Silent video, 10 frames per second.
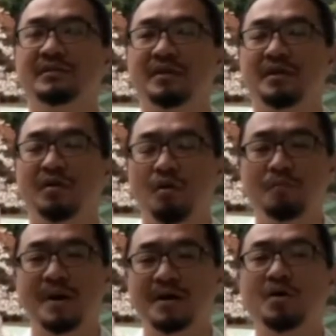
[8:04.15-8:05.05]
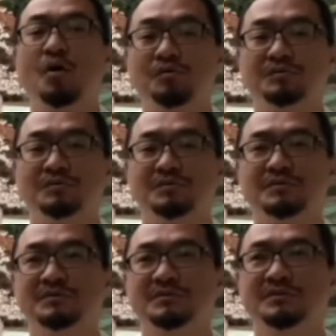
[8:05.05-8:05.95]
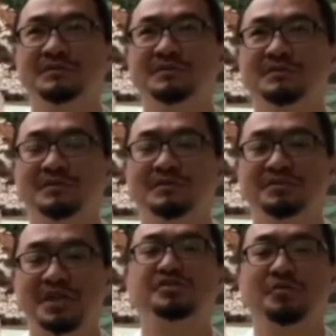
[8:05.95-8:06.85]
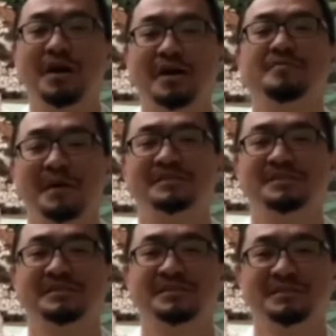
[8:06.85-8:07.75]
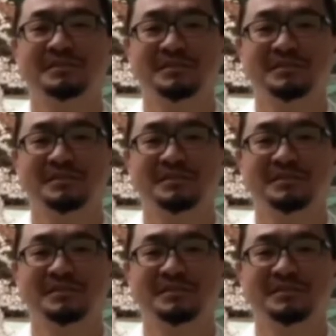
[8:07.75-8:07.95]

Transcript: えで本番が5分テンション上がります